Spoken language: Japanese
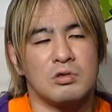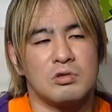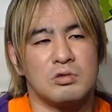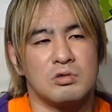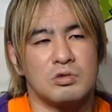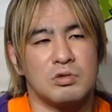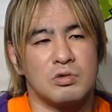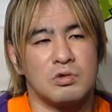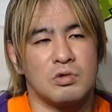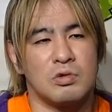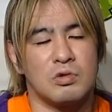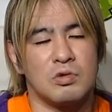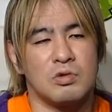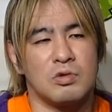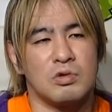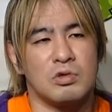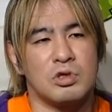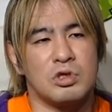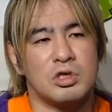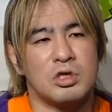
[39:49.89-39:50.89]
その
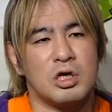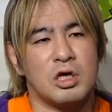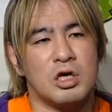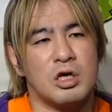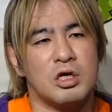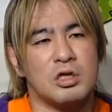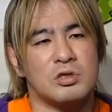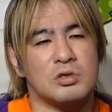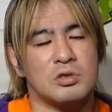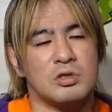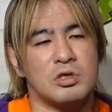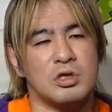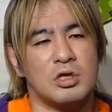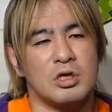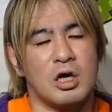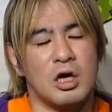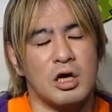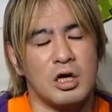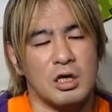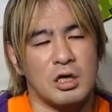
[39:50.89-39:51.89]
控え室に
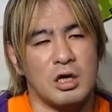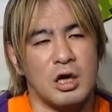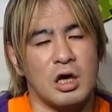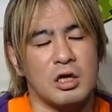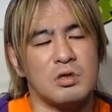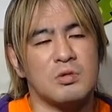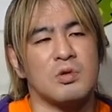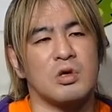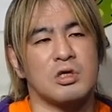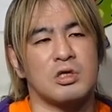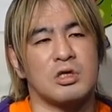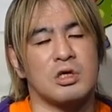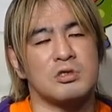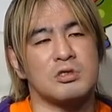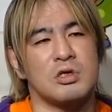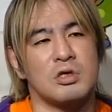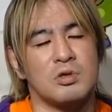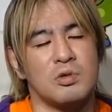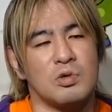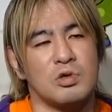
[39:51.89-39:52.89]
帰った後だったんで
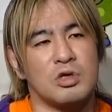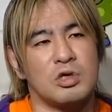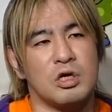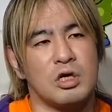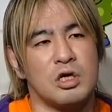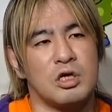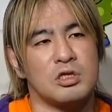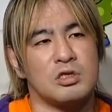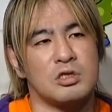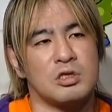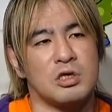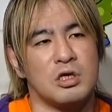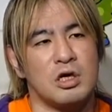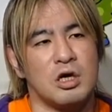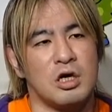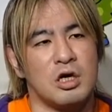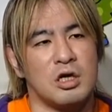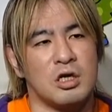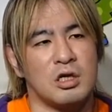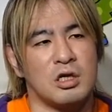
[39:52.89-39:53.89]
すけど、控え室に
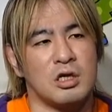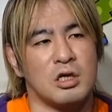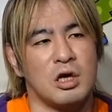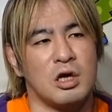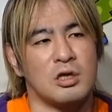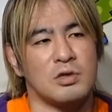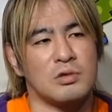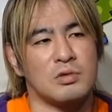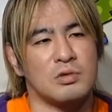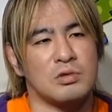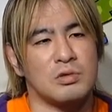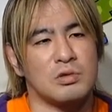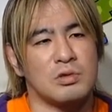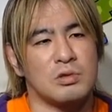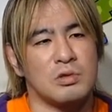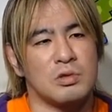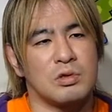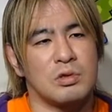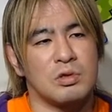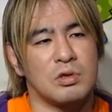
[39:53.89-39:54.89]
帰った
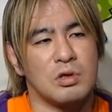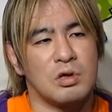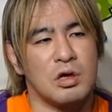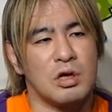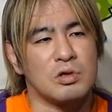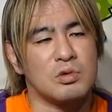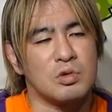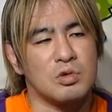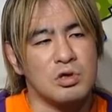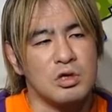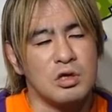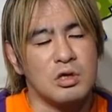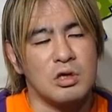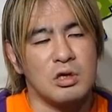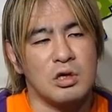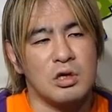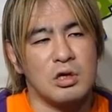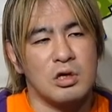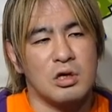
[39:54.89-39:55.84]
後に